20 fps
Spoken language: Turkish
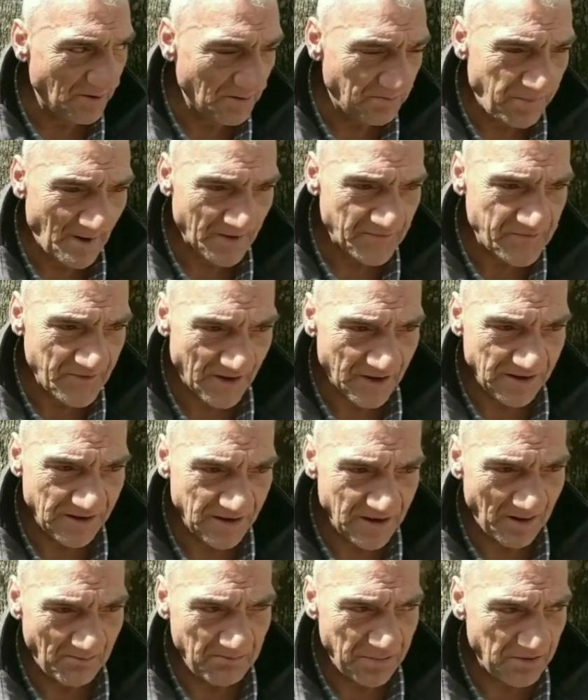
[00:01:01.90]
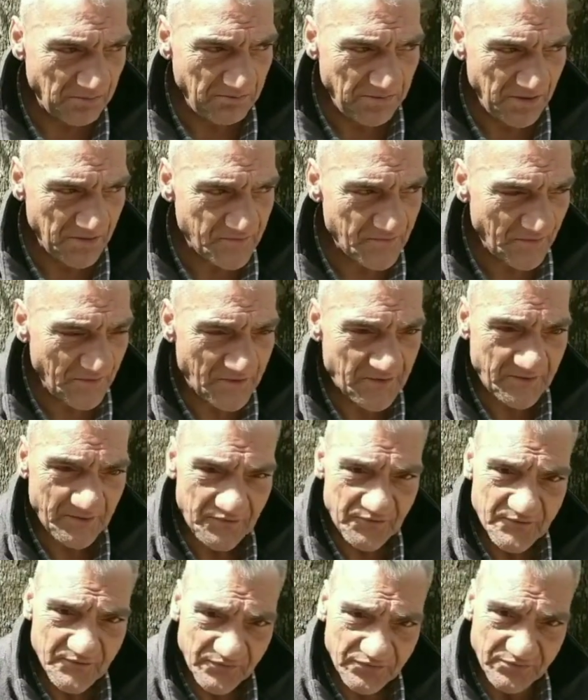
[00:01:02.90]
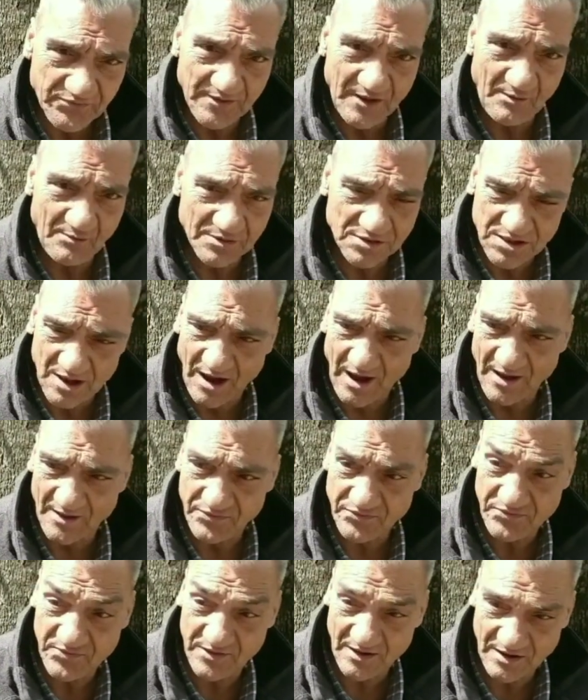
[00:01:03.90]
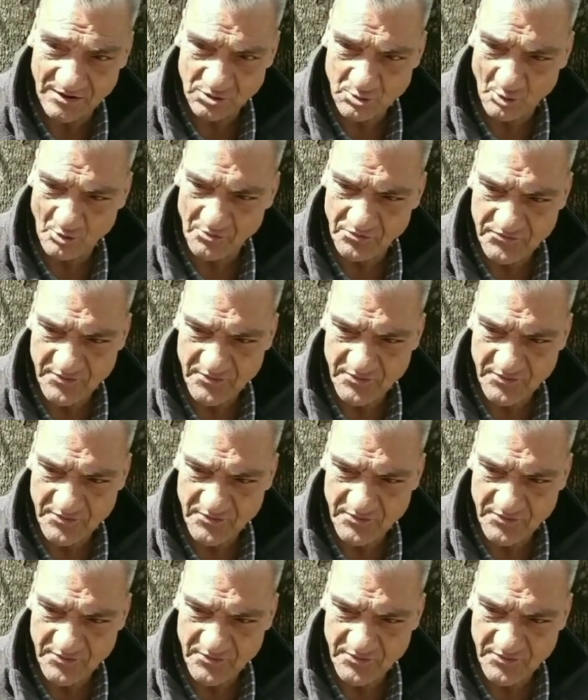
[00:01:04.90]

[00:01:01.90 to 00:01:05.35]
başarıyla bitmiş. ikinci sınavı da Haziran'da olacak.